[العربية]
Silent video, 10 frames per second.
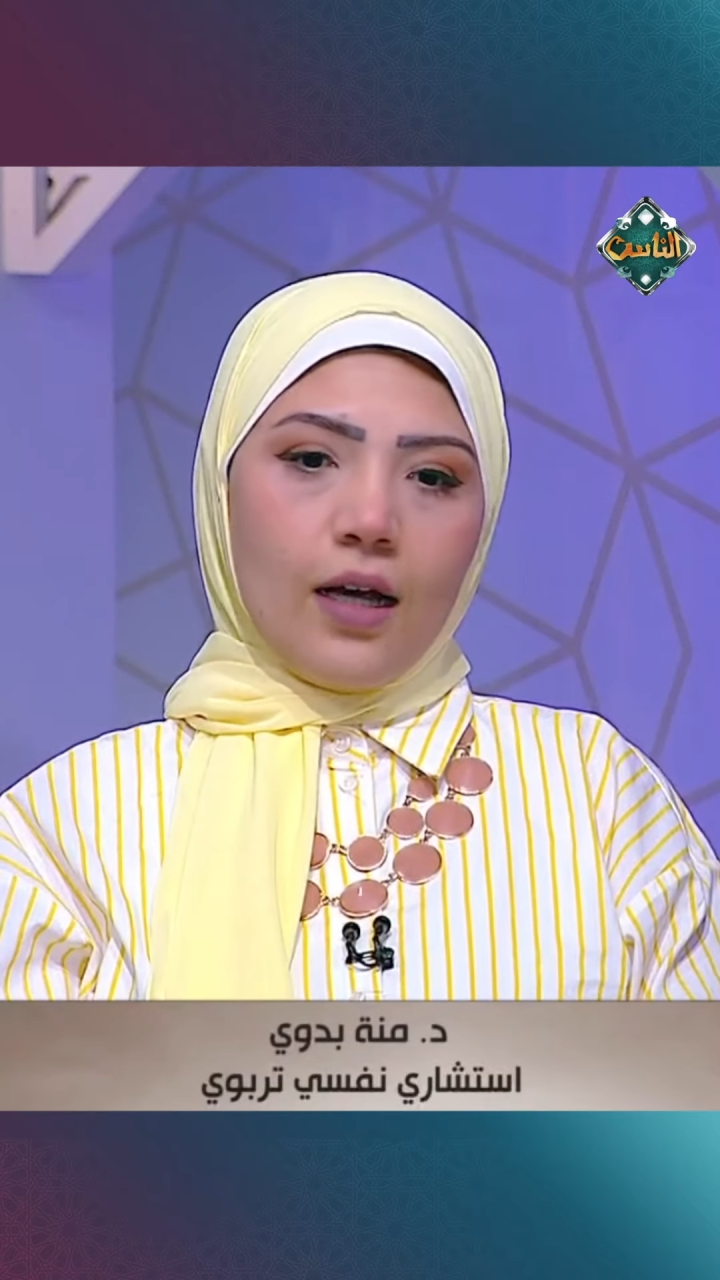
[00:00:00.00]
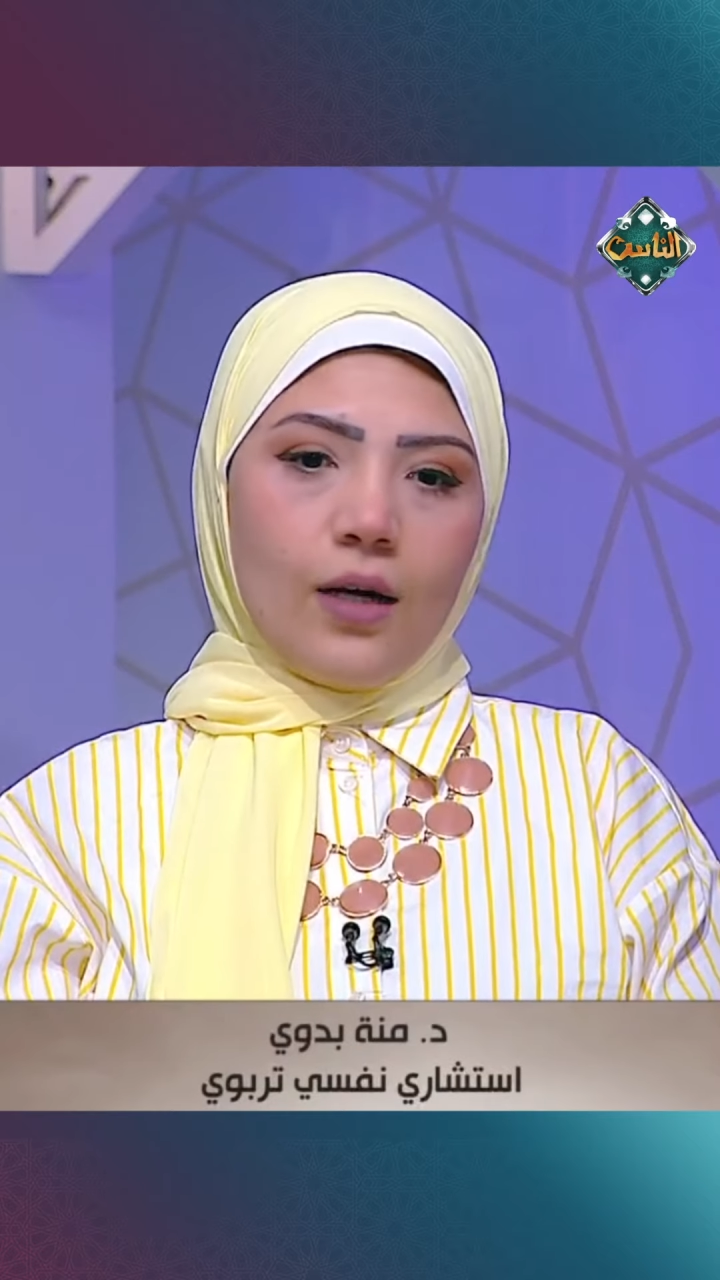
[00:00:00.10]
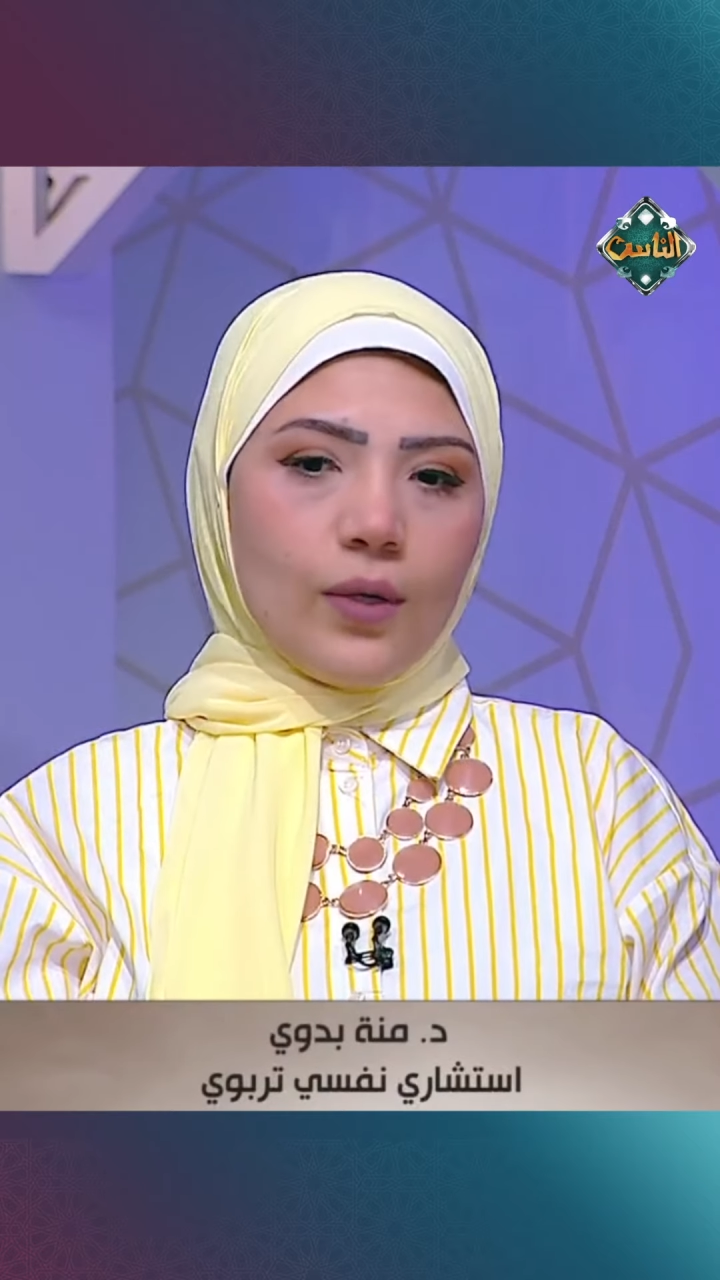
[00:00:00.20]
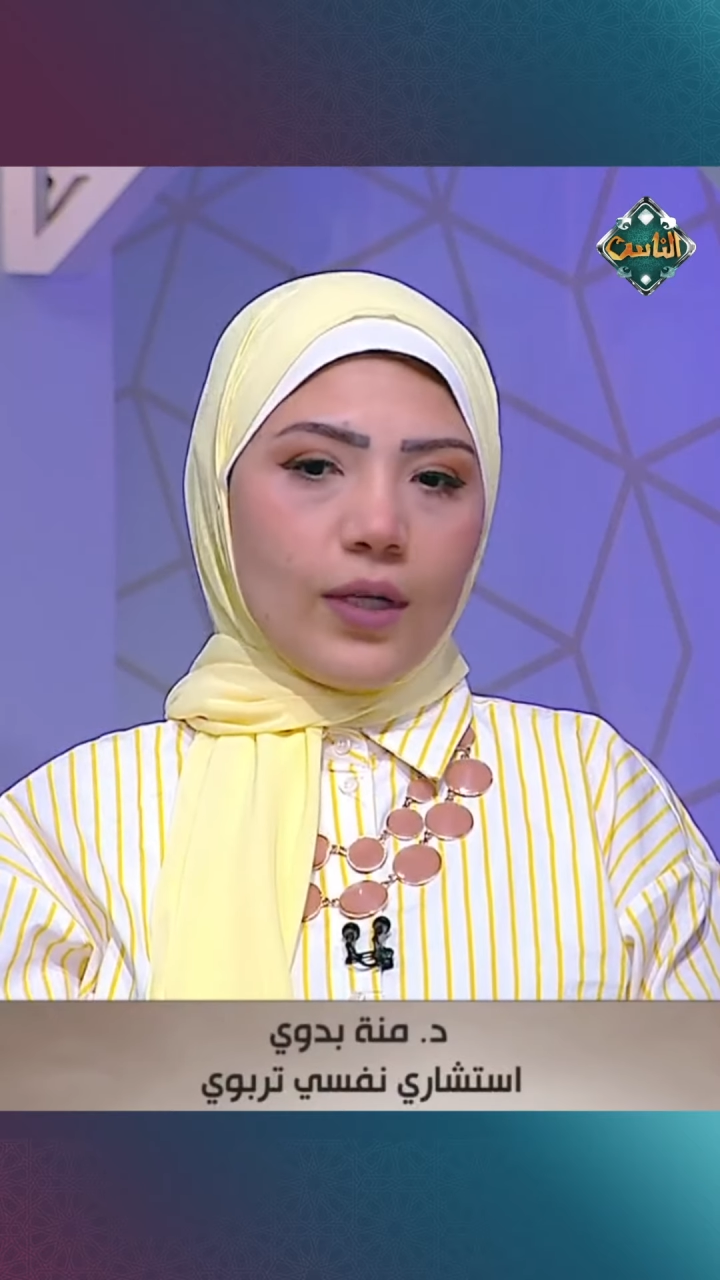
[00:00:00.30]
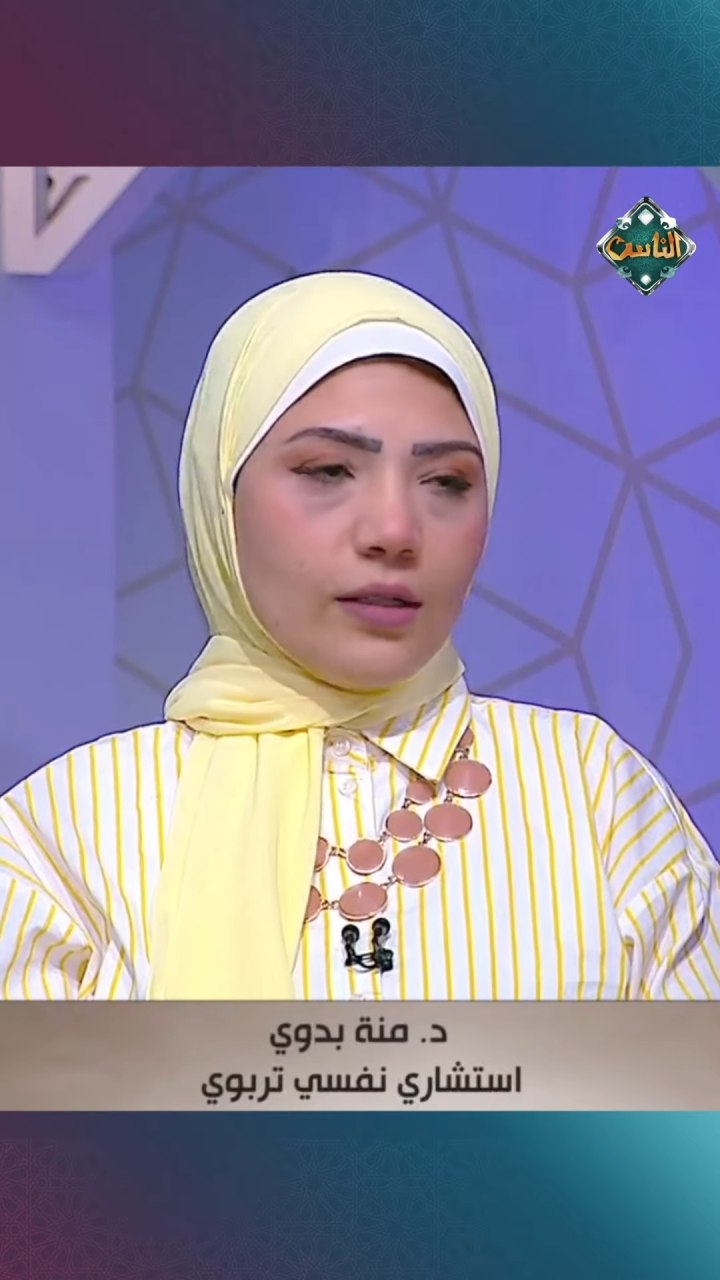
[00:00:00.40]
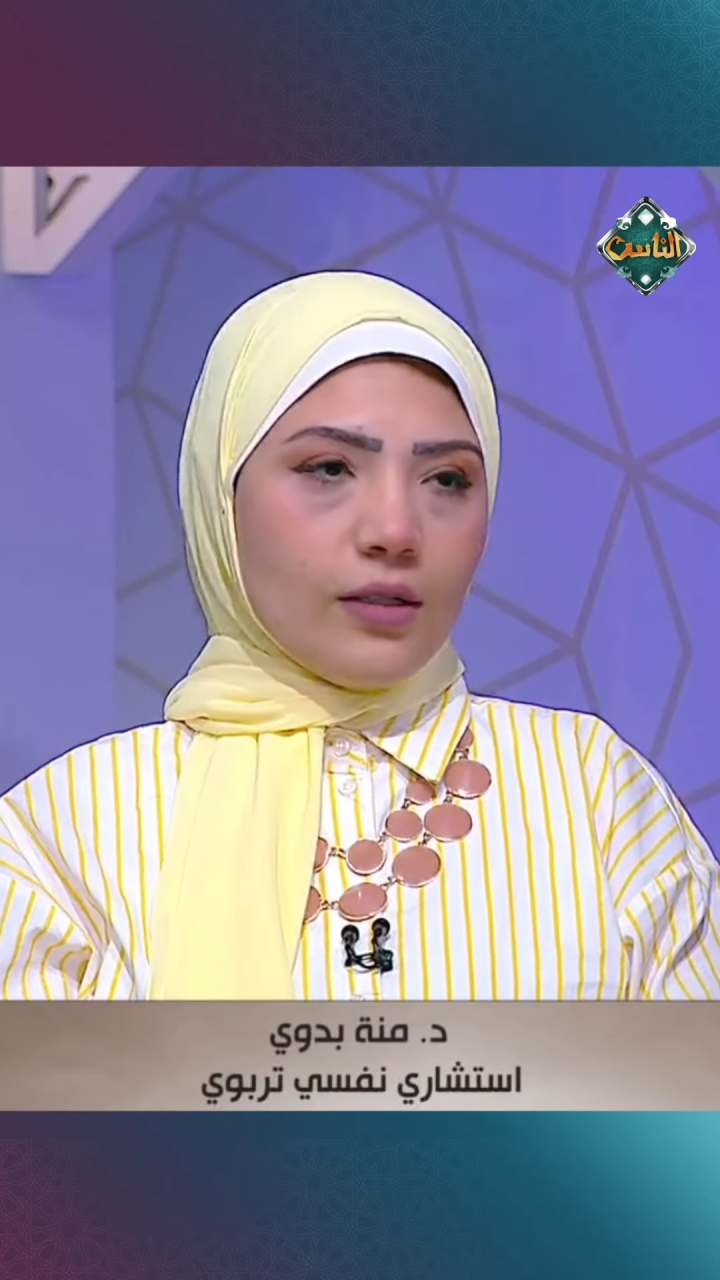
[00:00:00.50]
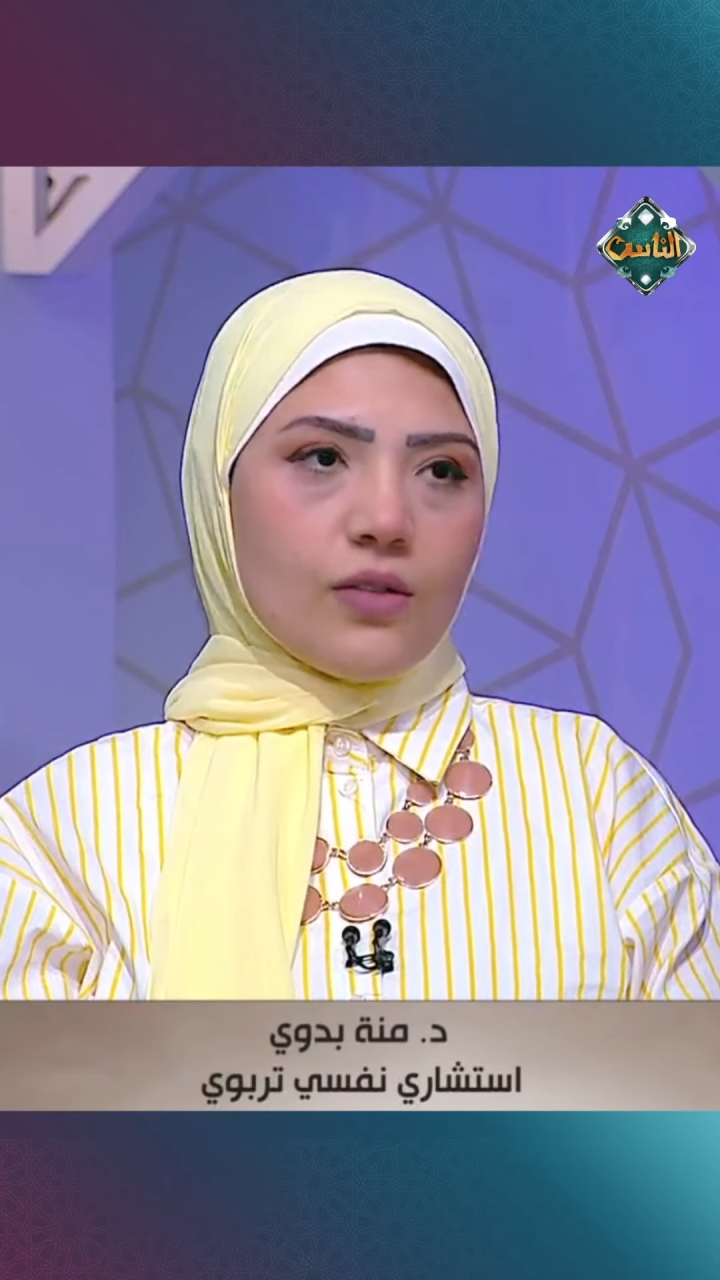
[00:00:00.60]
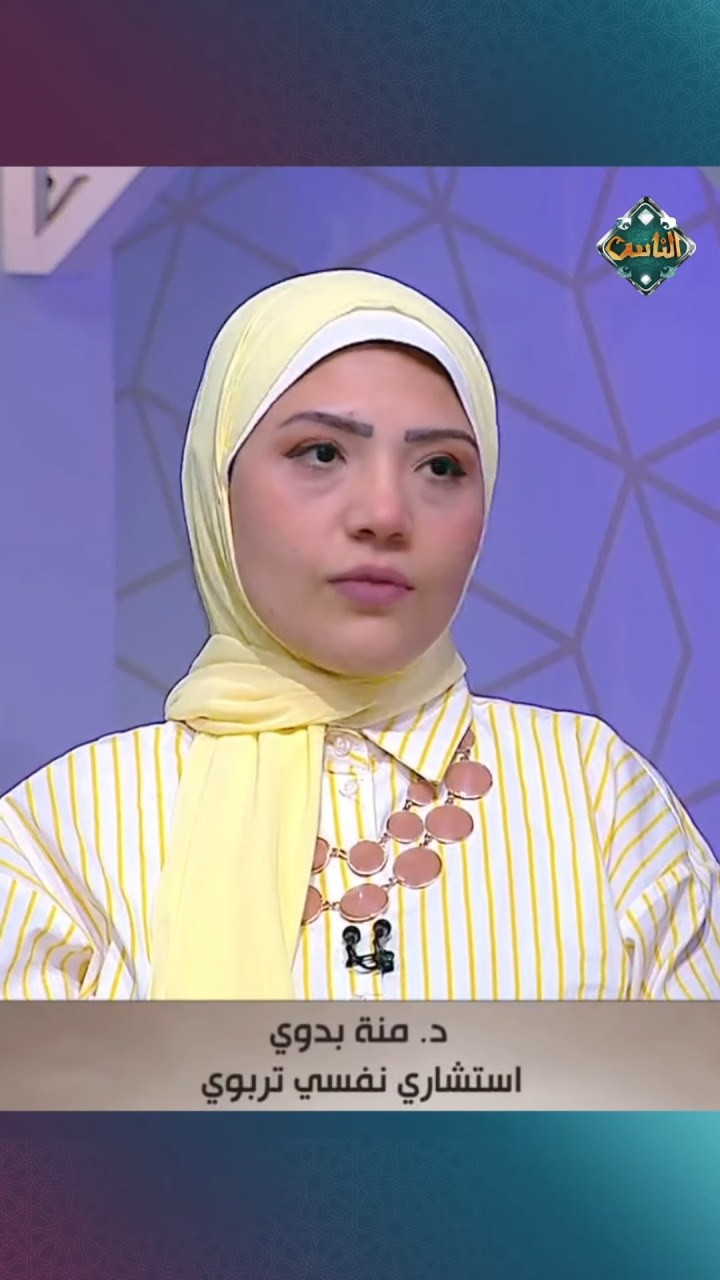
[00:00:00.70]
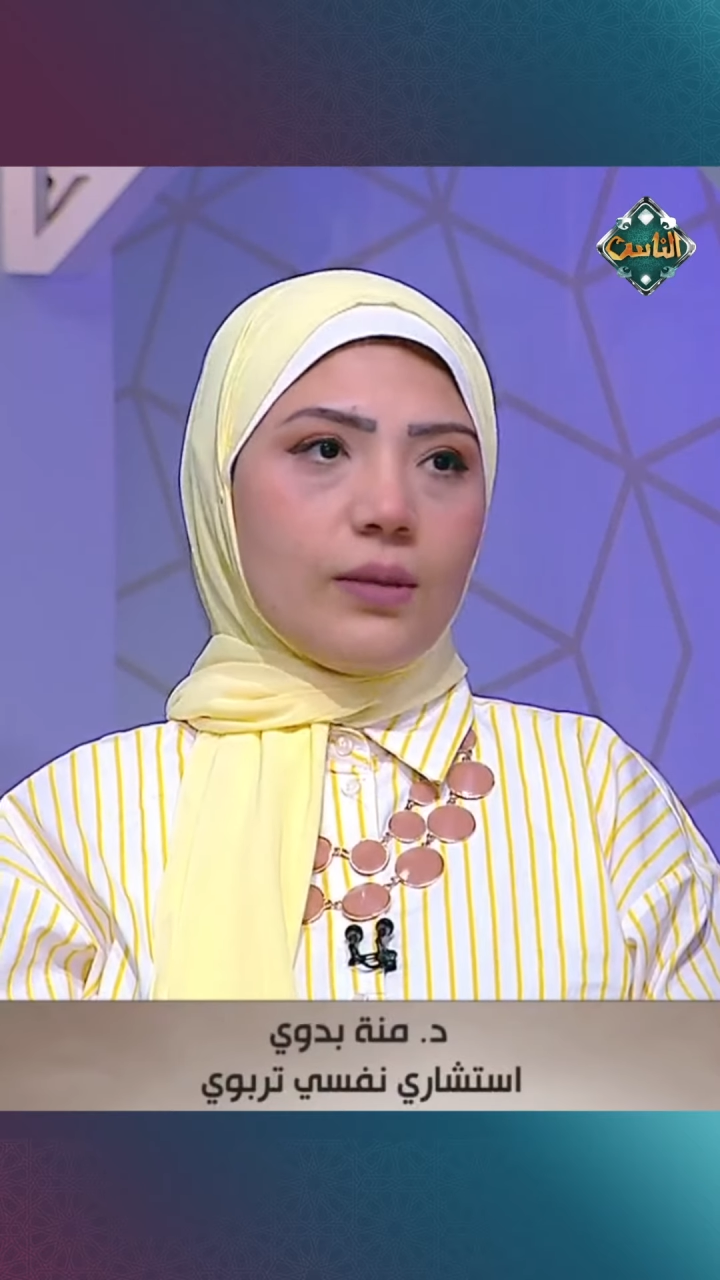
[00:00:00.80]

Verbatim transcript: اولا نظافه